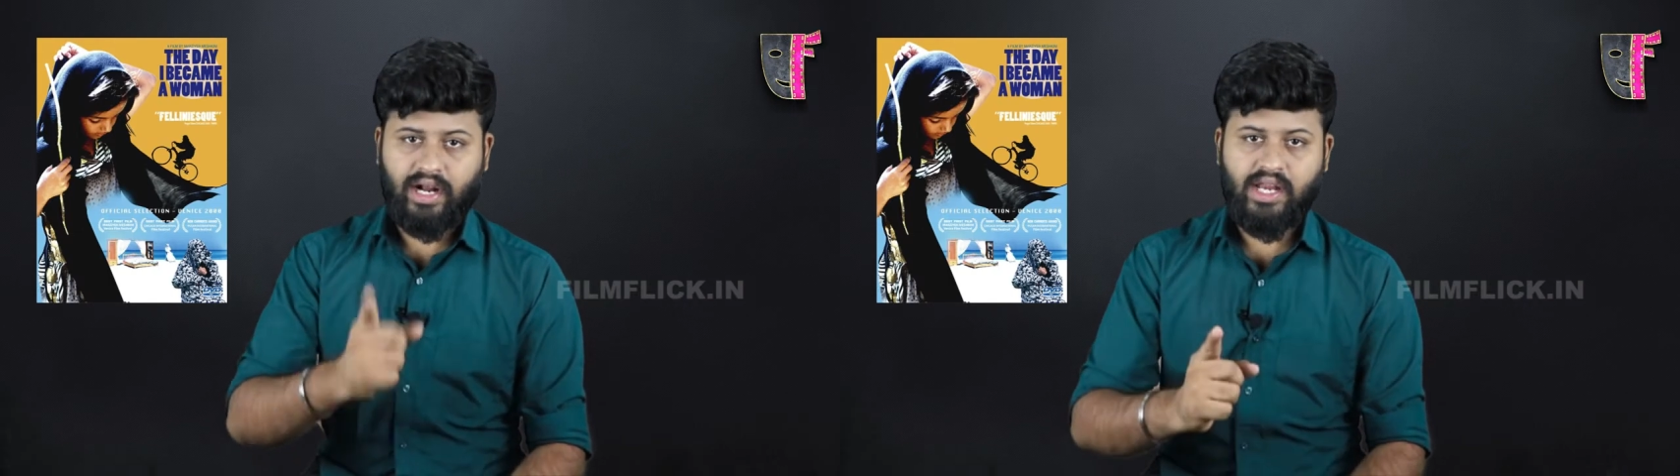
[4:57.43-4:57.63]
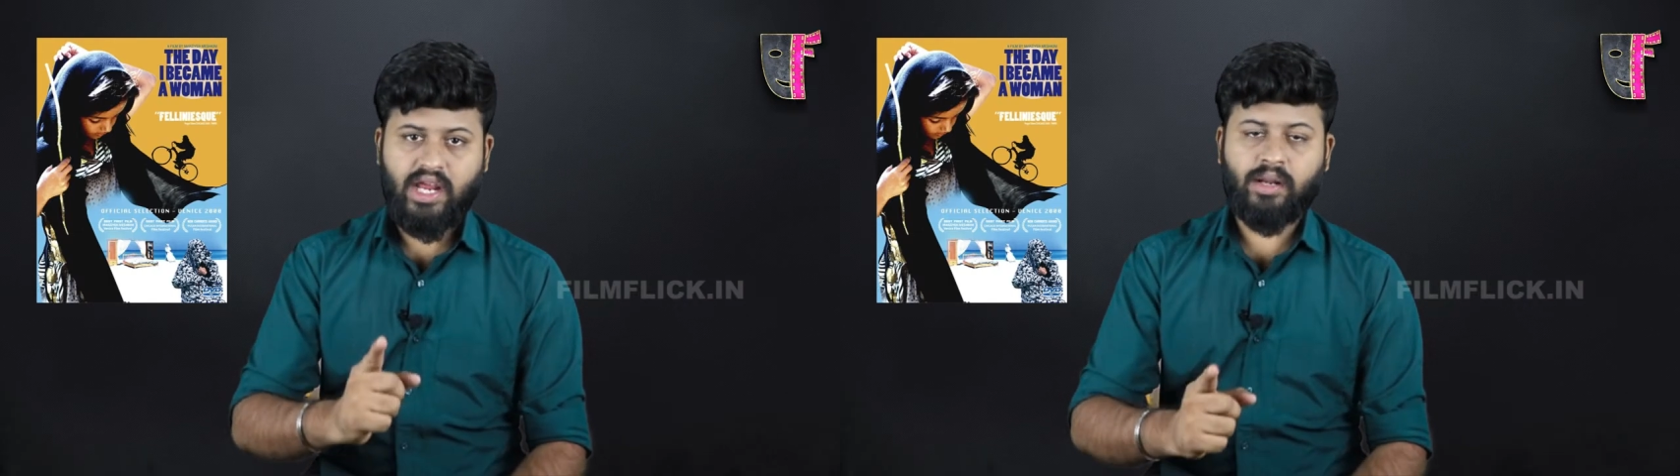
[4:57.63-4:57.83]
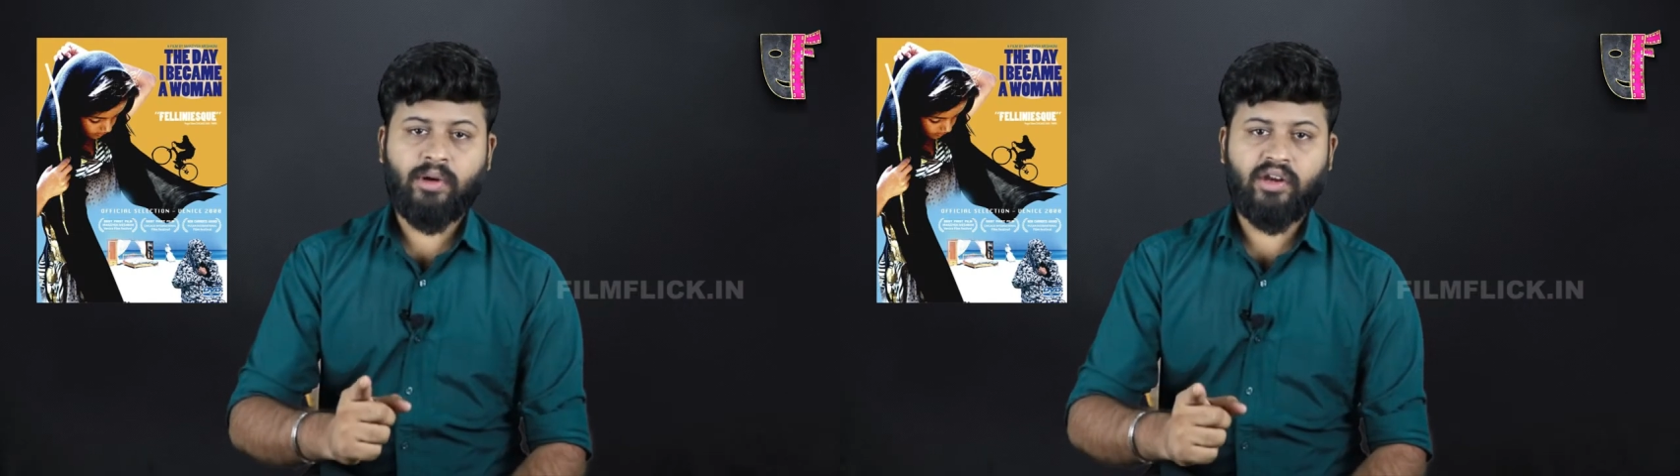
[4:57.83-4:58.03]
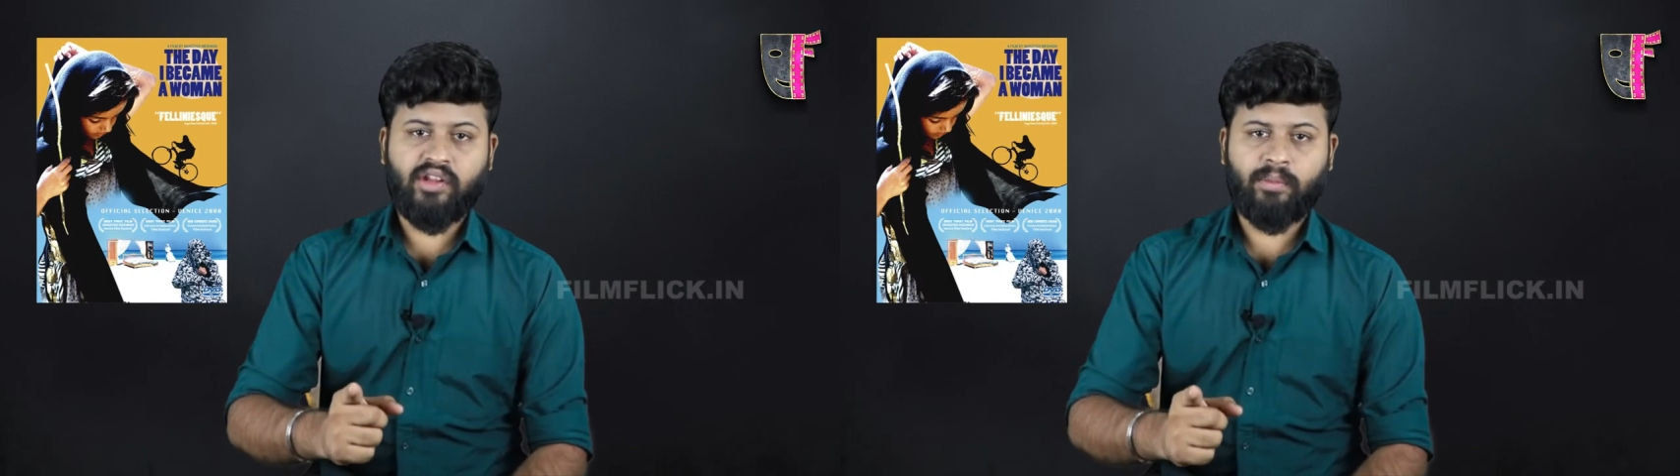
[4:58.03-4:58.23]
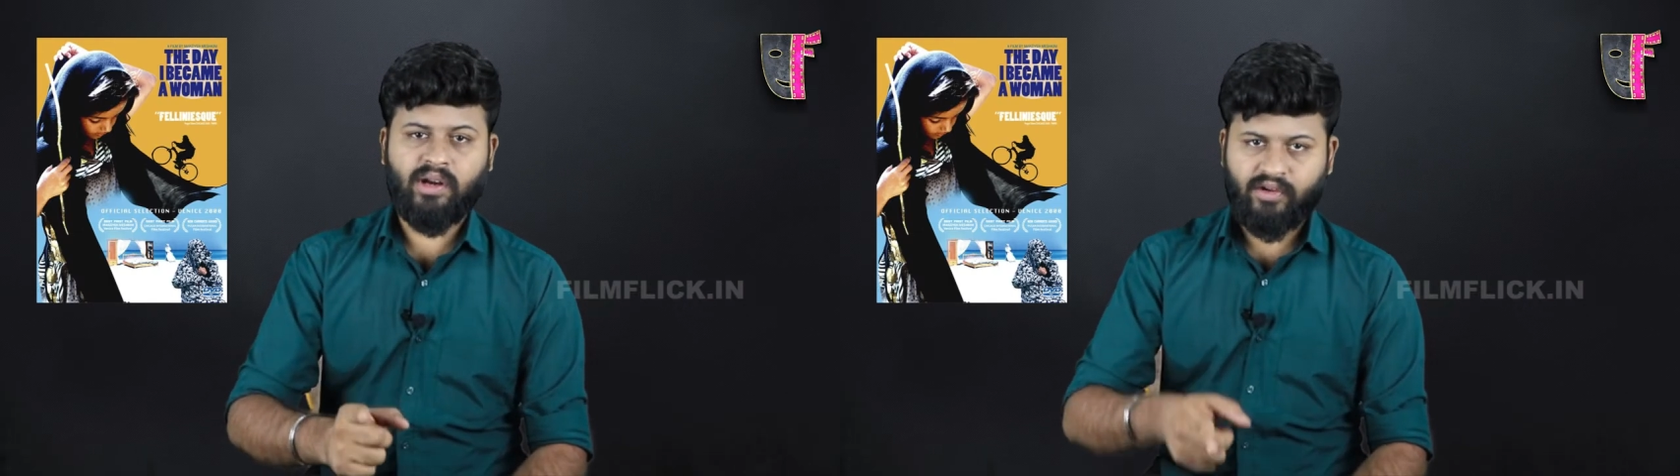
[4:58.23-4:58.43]
கல்யாணம்
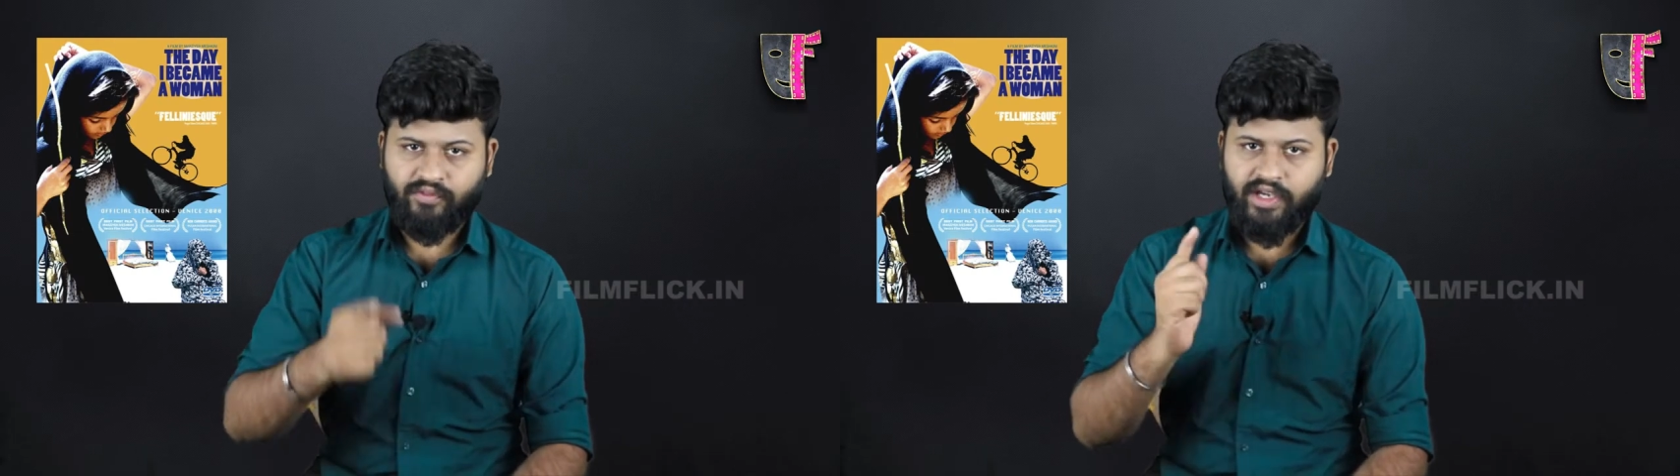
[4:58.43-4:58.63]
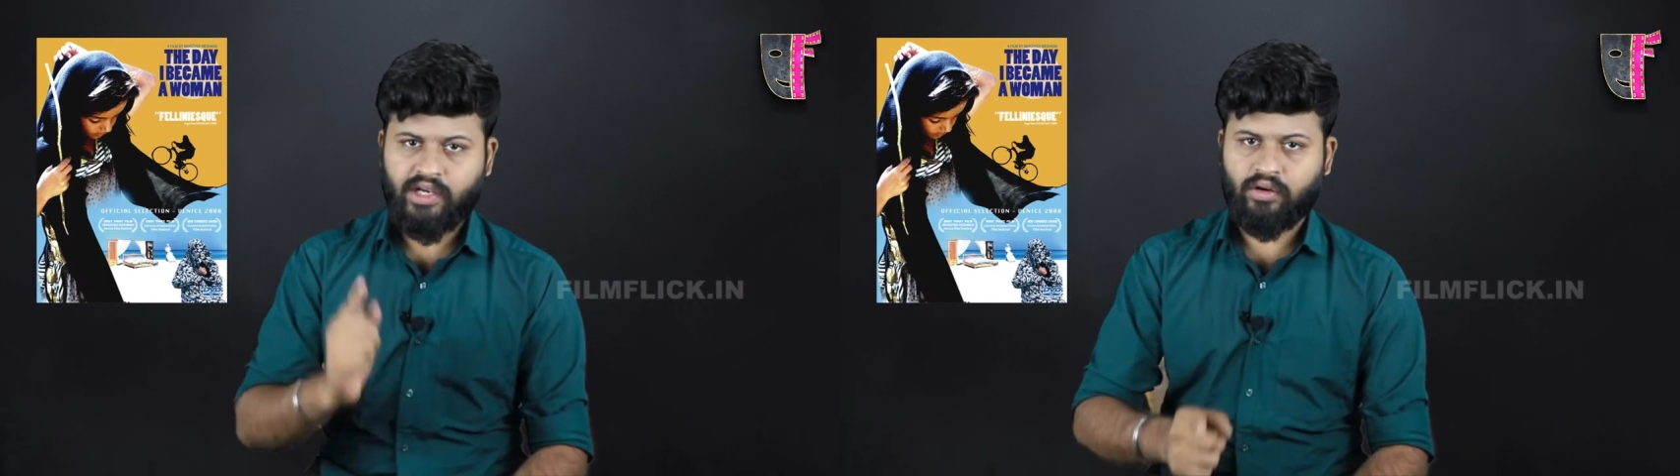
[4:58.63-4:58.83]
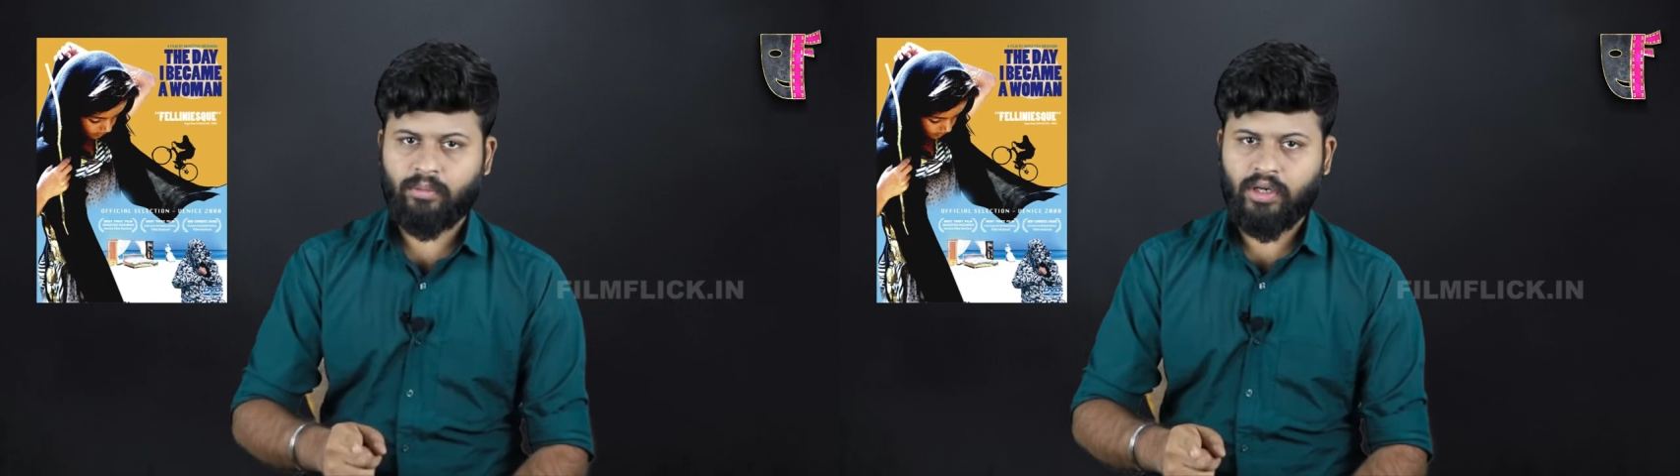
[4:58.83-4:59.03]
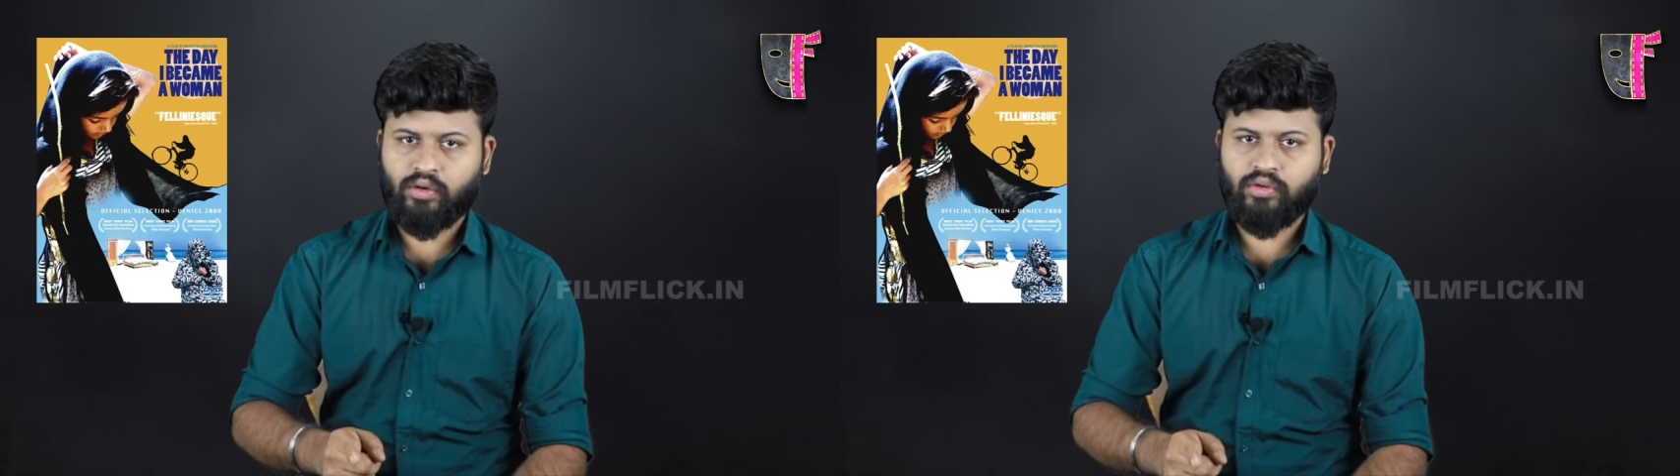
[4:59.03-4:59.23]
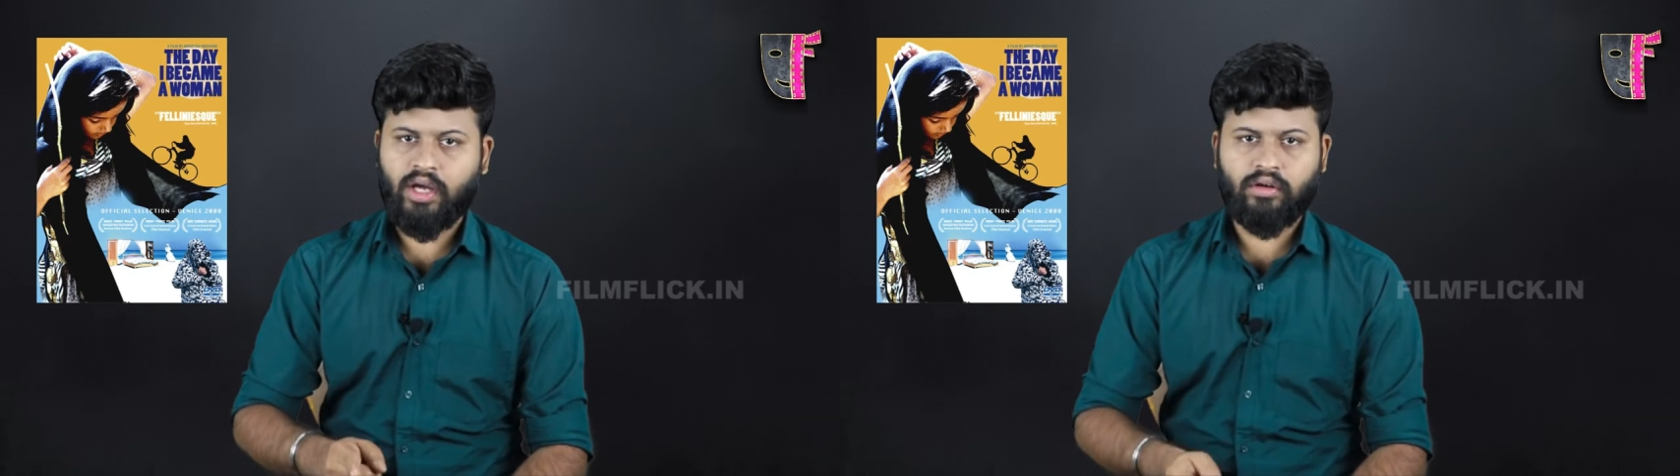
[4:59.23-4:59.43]
ஆயிடுச்சு அப்படின்னா வீட்டுக்குள்ளே
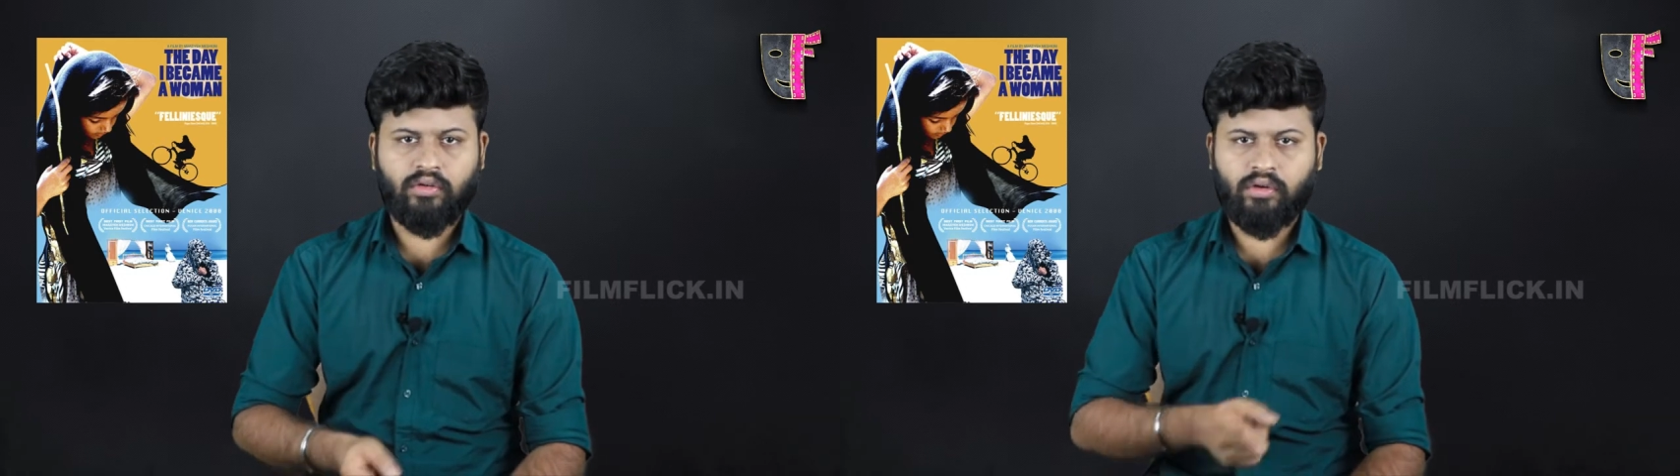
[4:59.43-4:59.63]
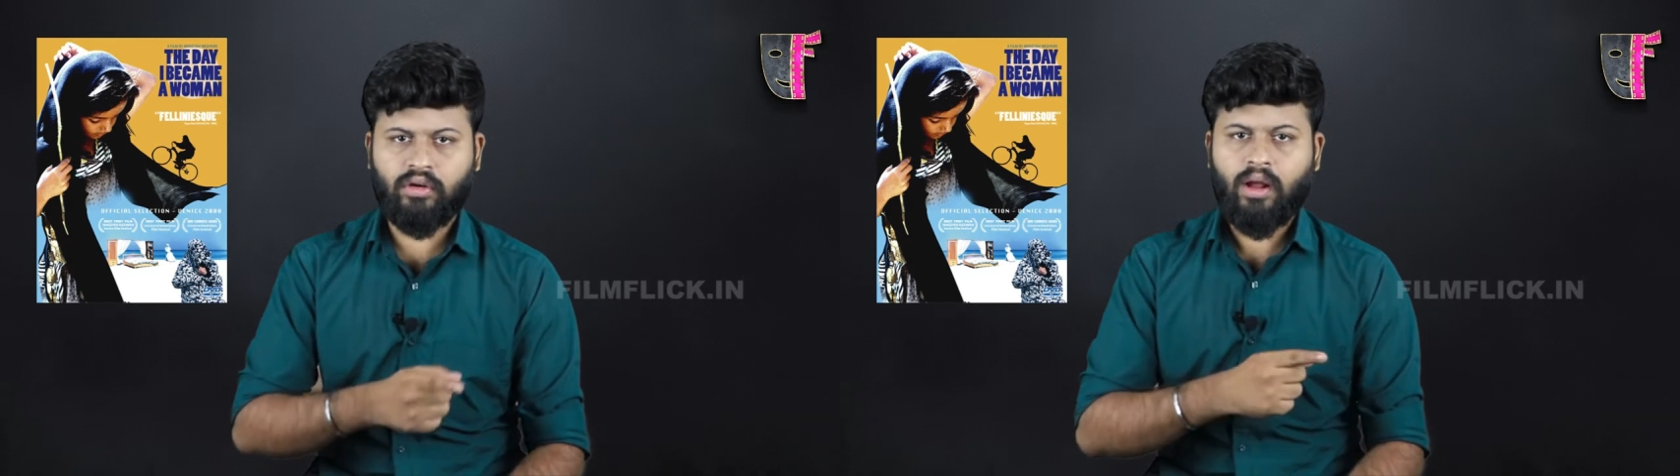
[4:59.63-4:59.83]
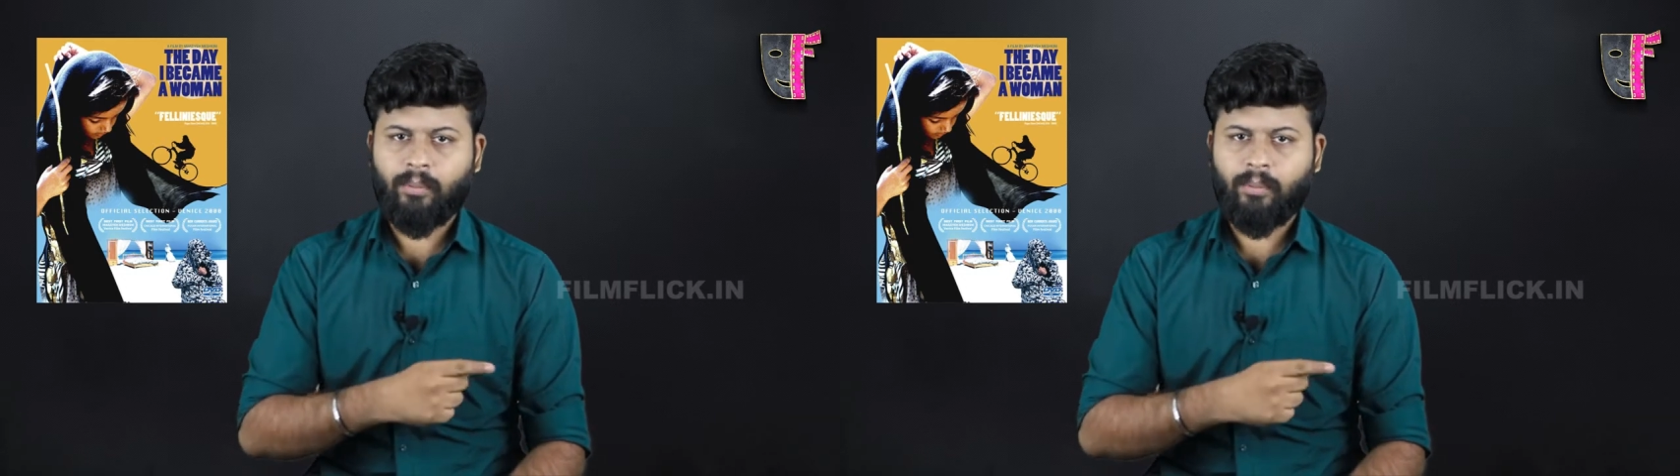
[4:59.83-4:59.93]
மட்டும்தான் இருக்கணும்